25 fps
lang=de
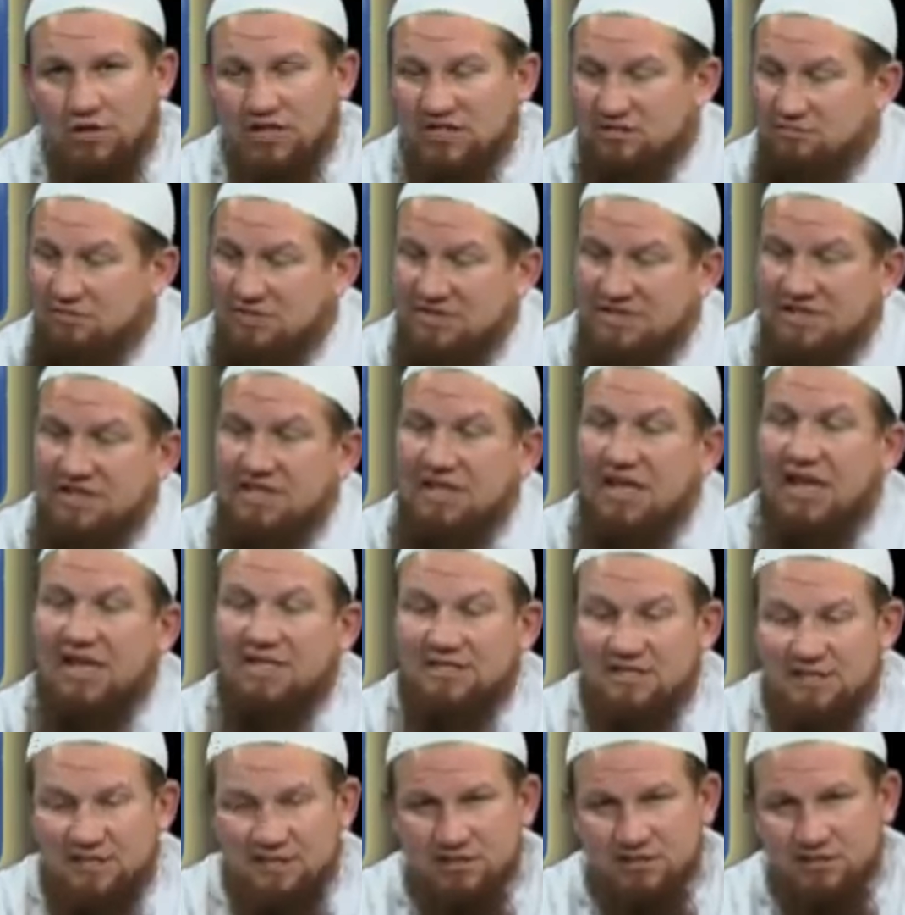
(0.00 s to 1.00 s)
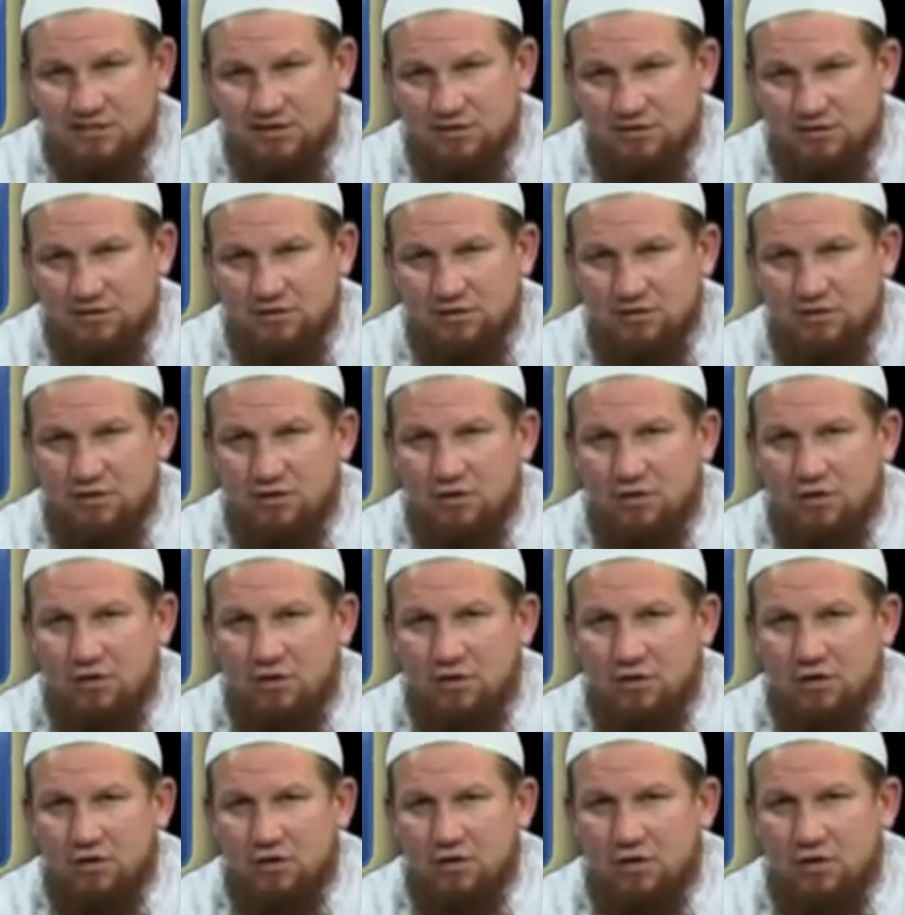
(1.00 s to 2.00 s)
Dass man sie lässt.
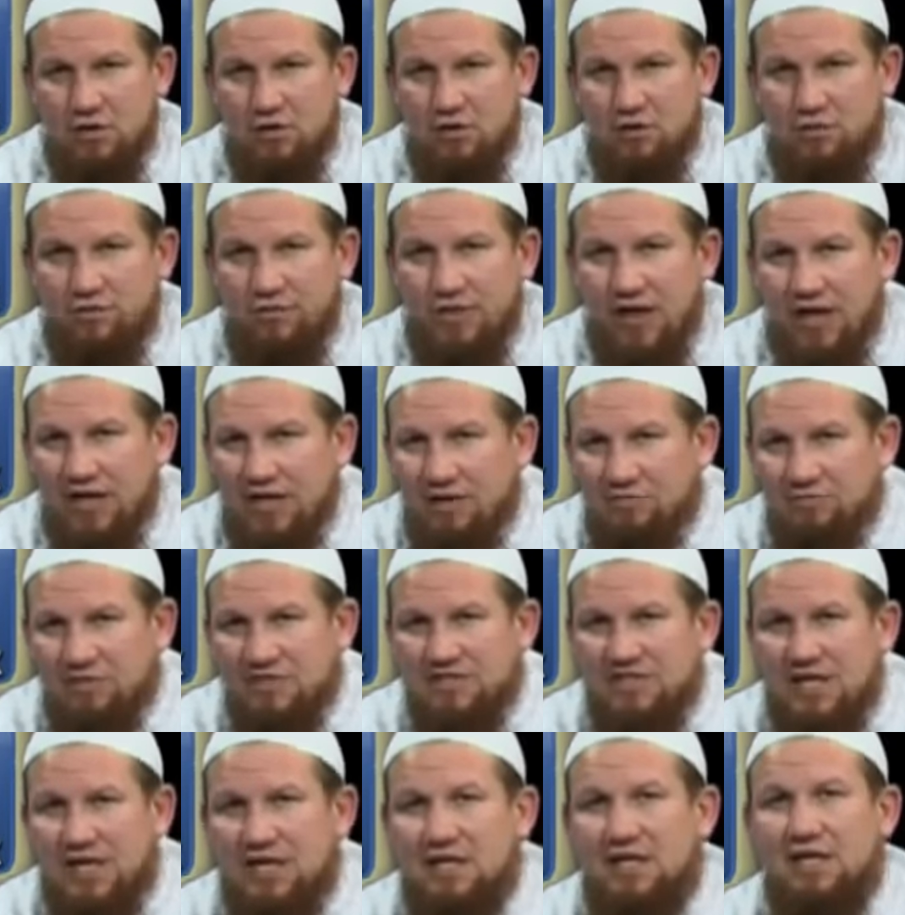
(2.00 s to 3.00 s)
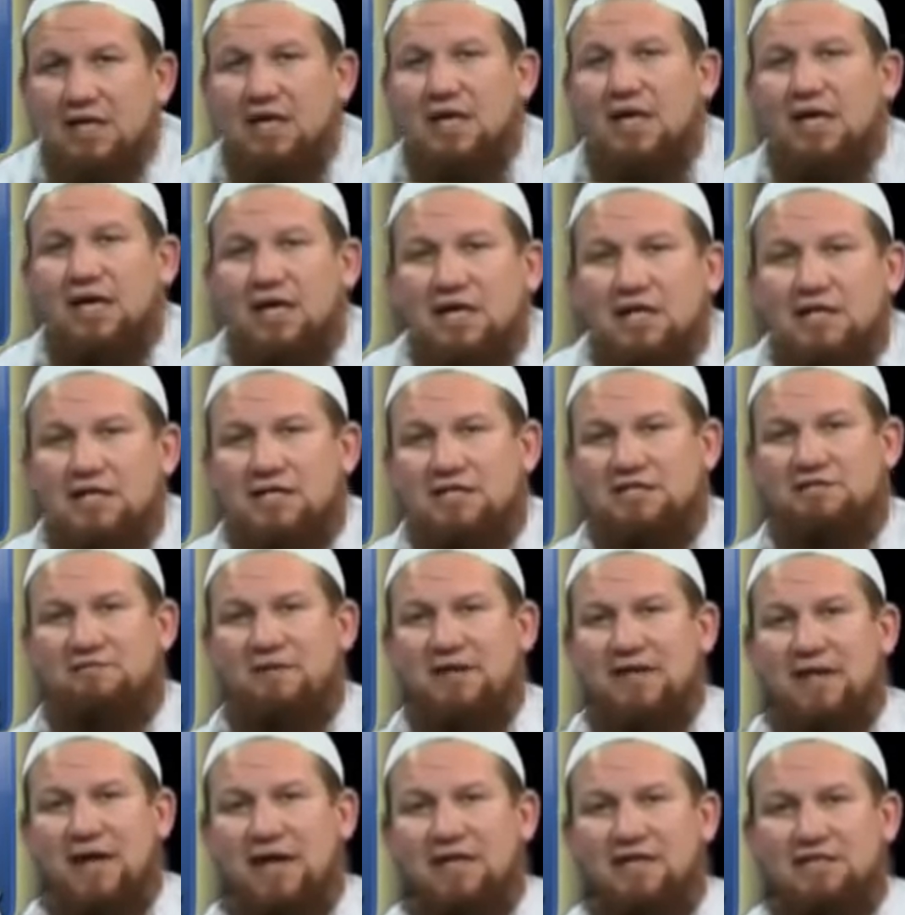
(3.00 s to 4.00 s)
Und dann gibt es eine Regel, dass
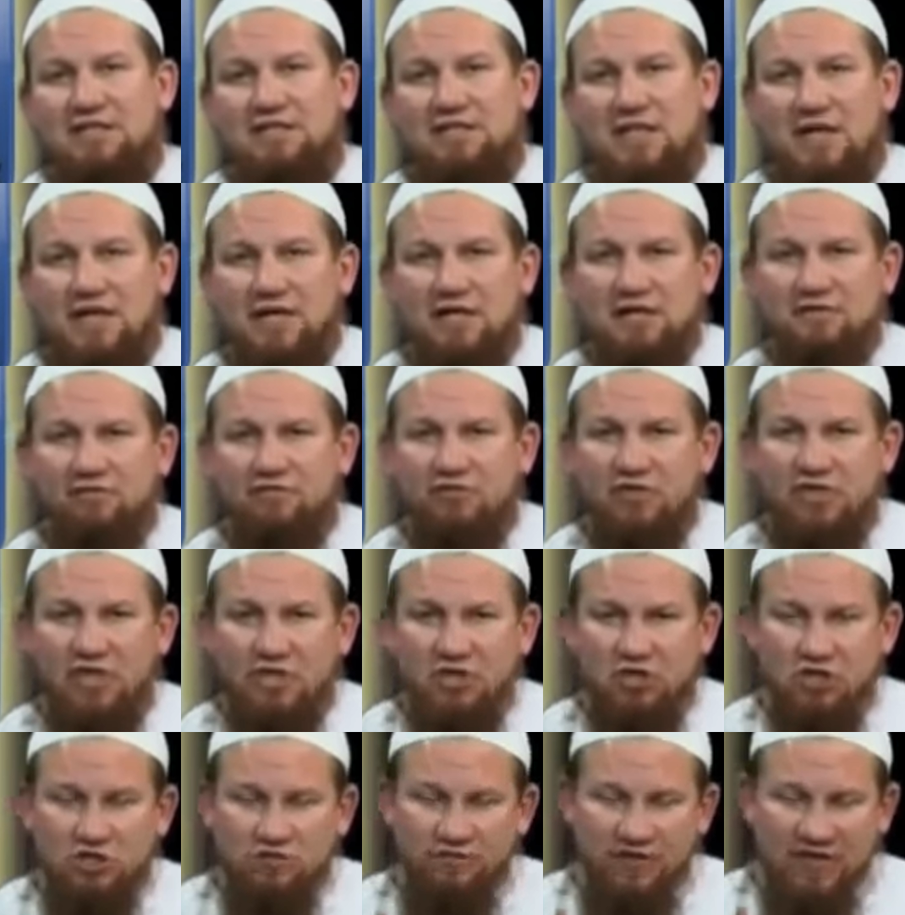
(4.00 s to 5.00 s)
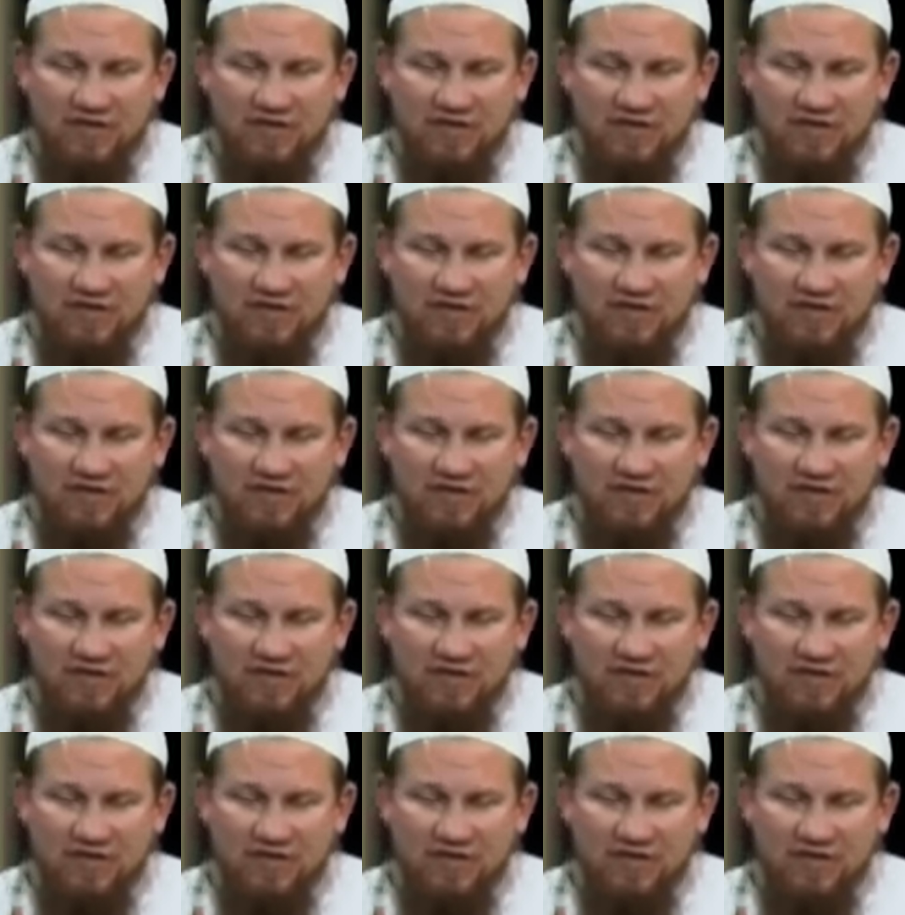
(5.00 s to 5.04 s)
wenn eine Sache, wo der,